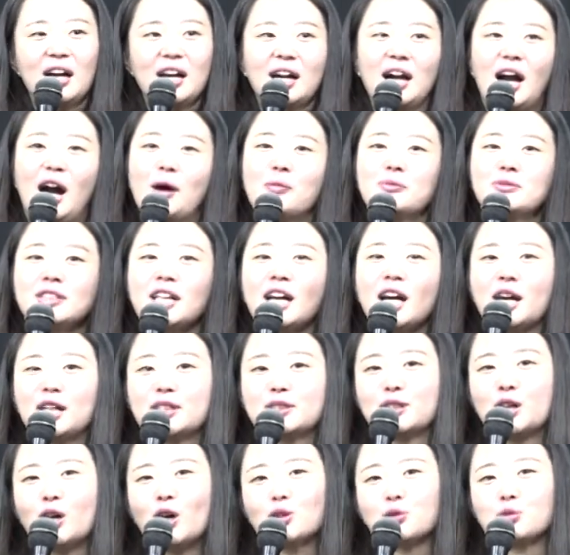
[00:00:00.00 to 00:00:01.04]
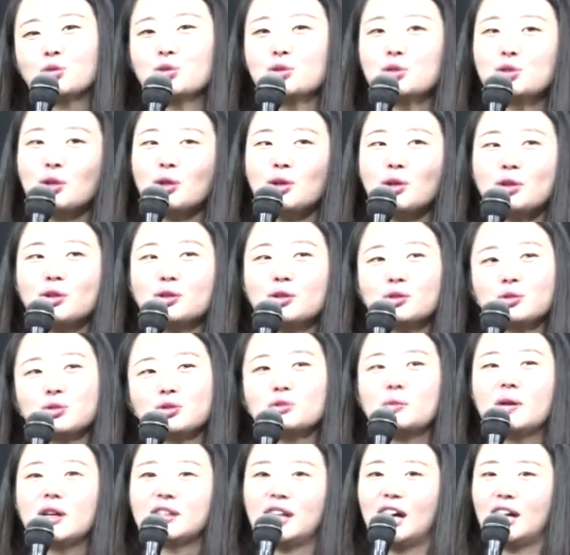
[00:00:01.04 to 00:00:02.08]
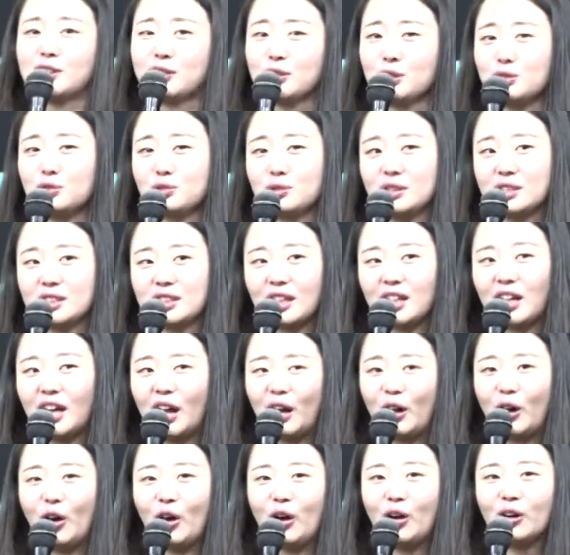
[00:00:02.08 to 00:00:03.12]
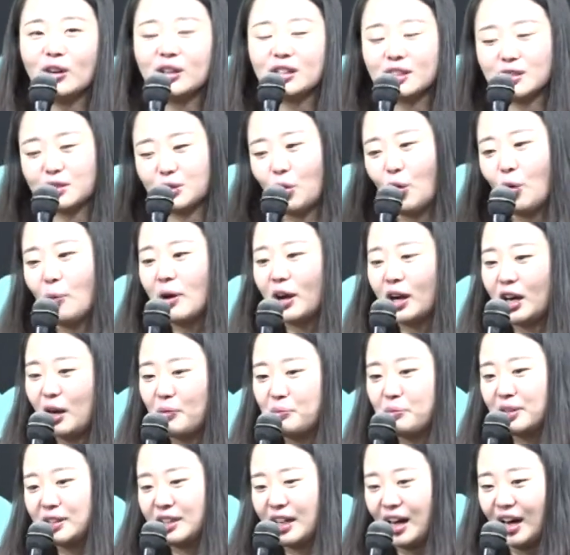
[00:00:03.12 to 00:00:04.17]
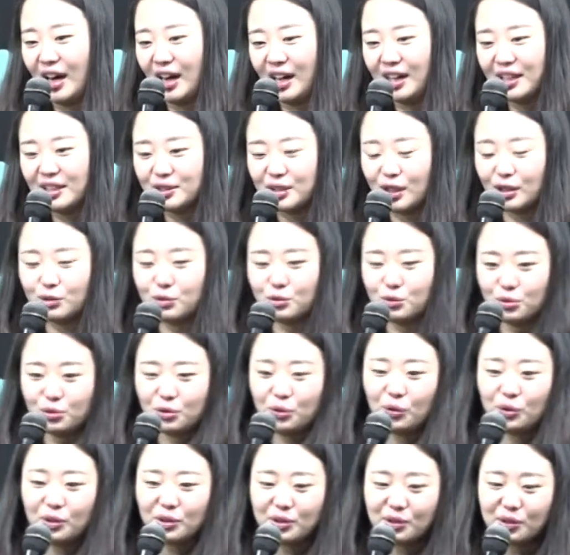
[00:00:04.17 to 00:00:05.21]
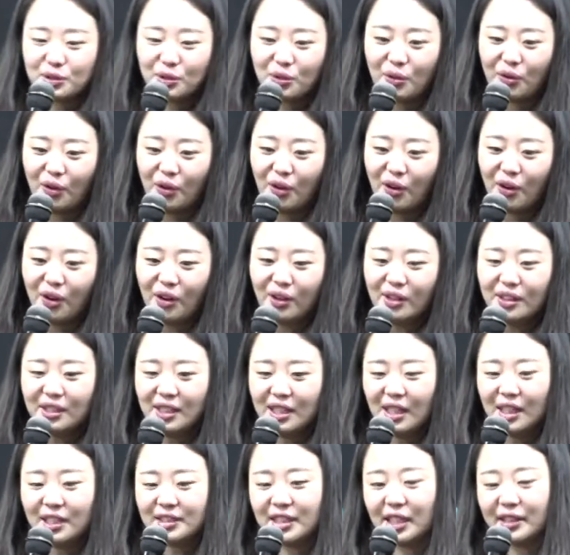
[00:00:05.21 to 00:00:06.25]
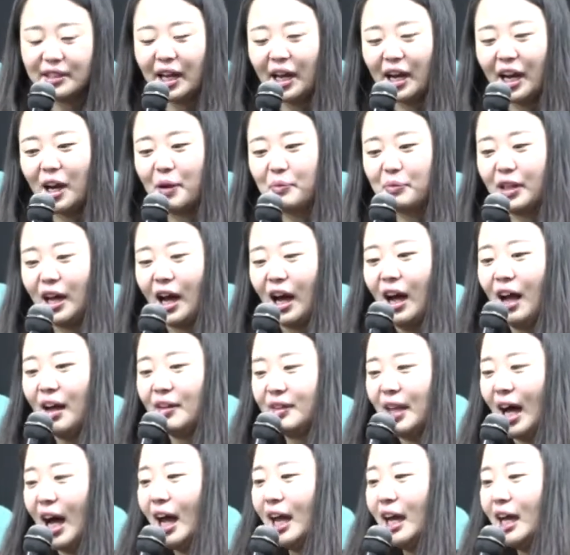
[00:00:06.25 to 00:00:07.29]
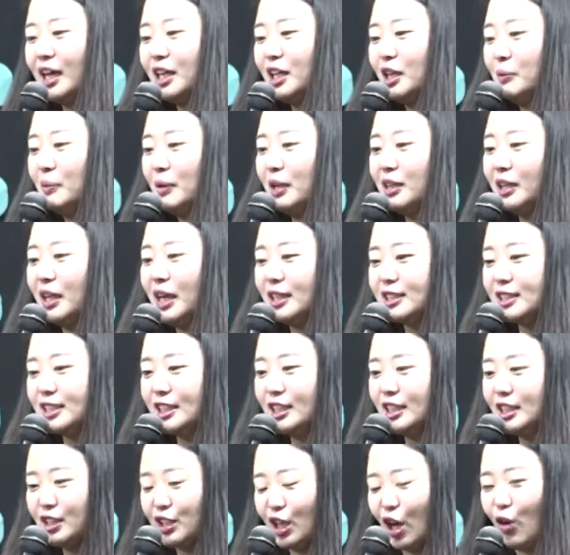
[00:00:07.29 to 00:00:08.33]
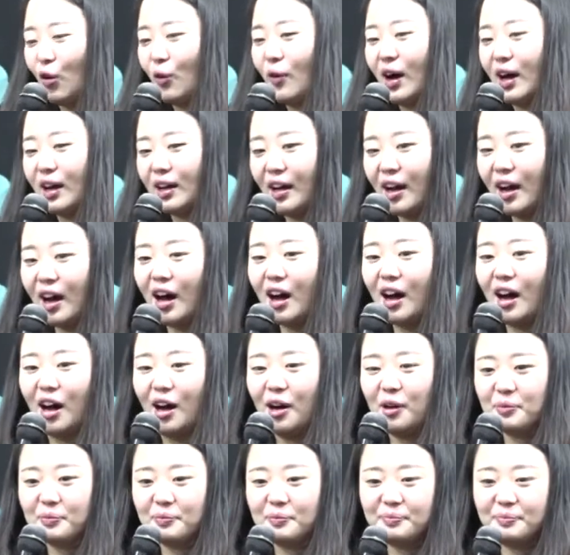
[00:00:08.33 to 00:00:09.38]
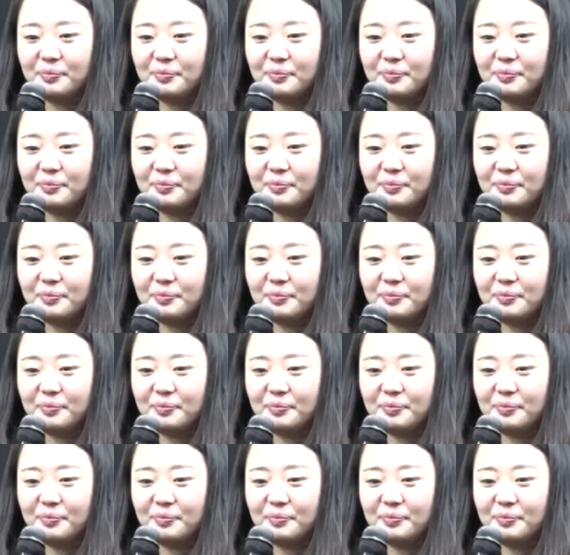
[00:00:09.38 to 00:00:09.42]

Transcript: 감사해서 두 손, 두 발 다 들 수 있잖아요. 그래서 고백합니다. 자, 두 손을 들고, 자, 따라합니다. 나의 힘이 되신 여호와여.